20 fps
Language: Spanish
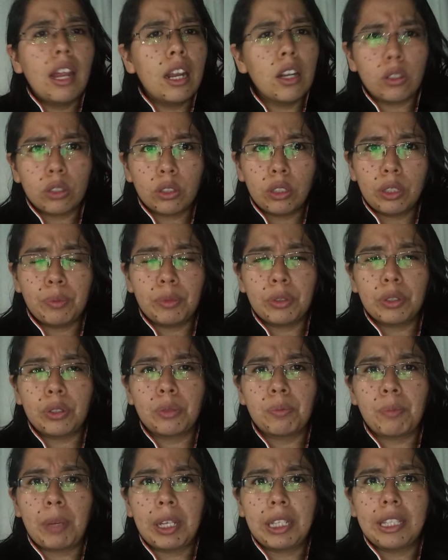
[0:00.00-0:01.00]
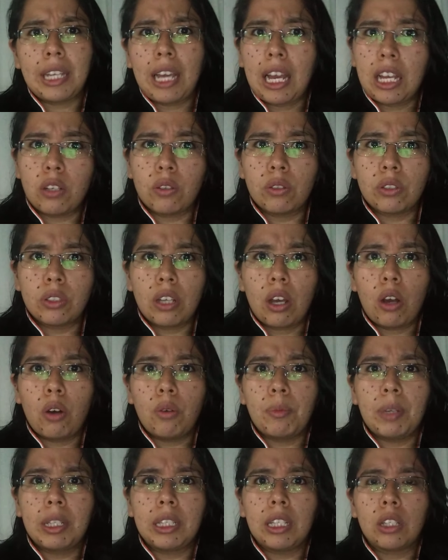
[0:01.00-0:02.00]
En los últimos 20 años ha
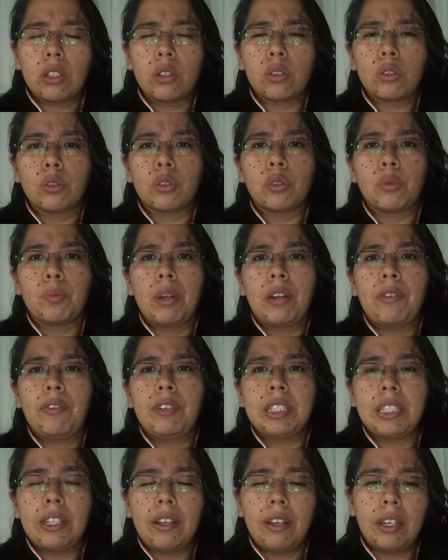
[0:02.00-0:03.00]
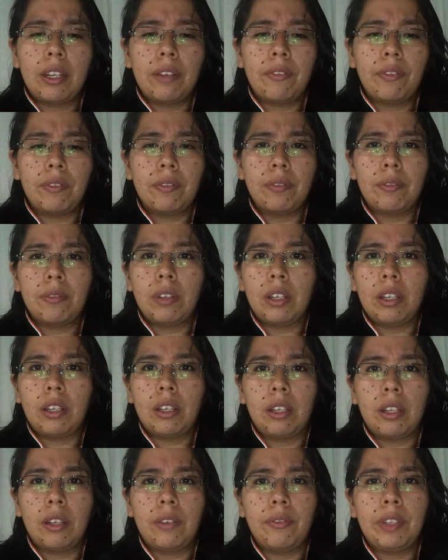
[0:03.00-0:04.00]
aumentado su superficie
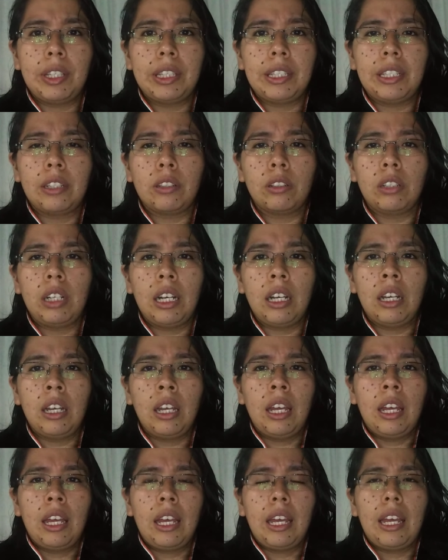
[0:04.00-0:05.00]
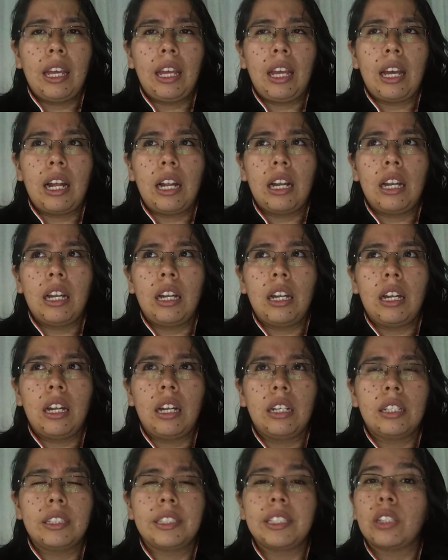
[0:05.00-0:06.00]
eh, vitícola
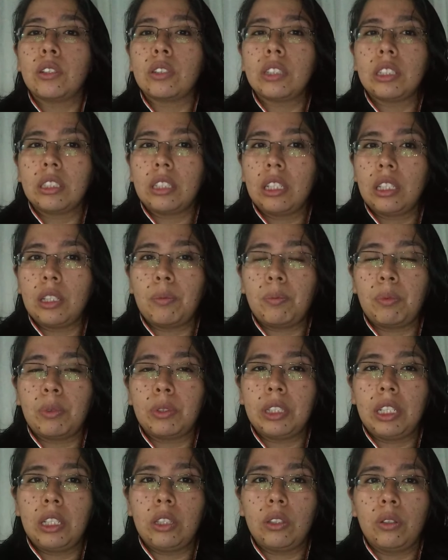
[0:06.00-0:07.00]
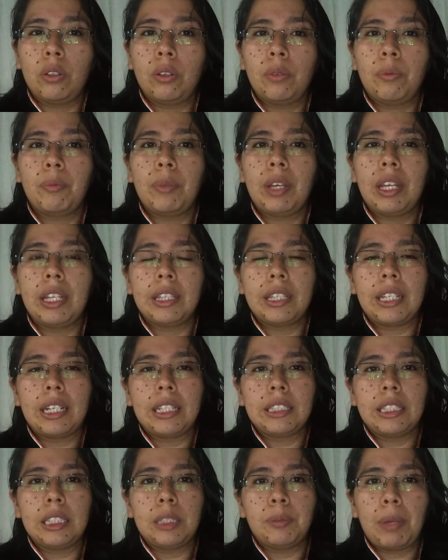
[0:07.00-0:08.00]
al 160%,
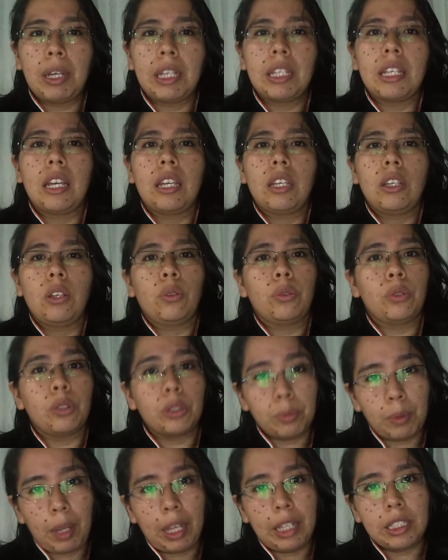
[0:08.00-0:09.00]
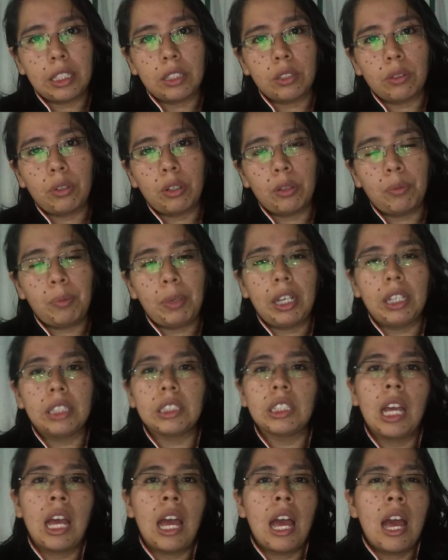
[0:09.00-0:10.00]
mientras España y otros países
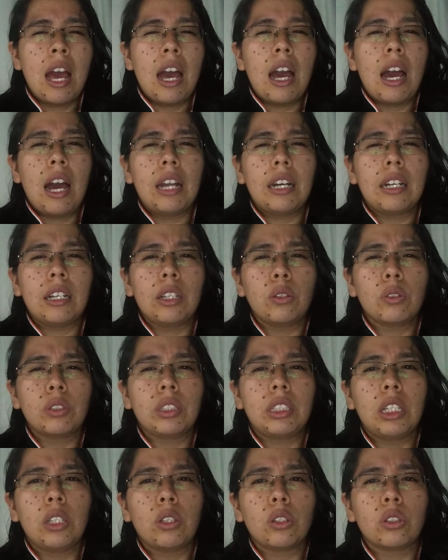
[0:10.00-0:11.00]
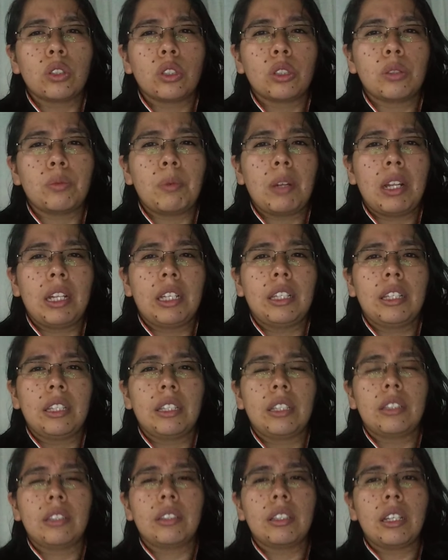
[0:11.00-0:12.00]
europeos han reducido sus
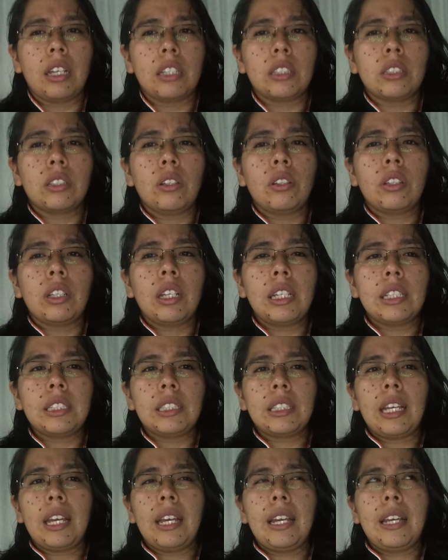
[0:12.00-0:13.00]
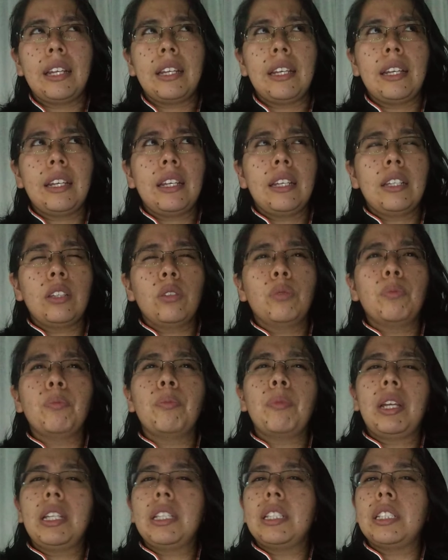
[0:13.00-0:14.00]
plantaciones en
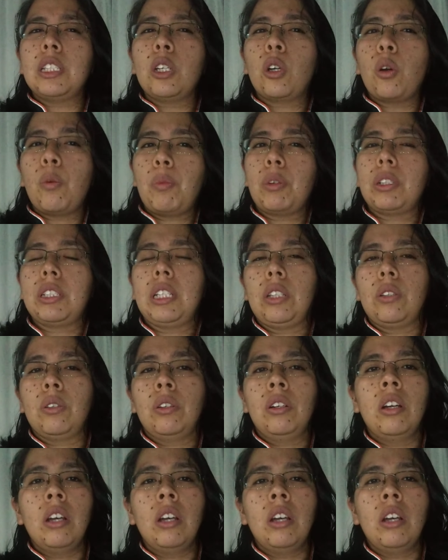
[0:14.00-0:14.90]
un 25%.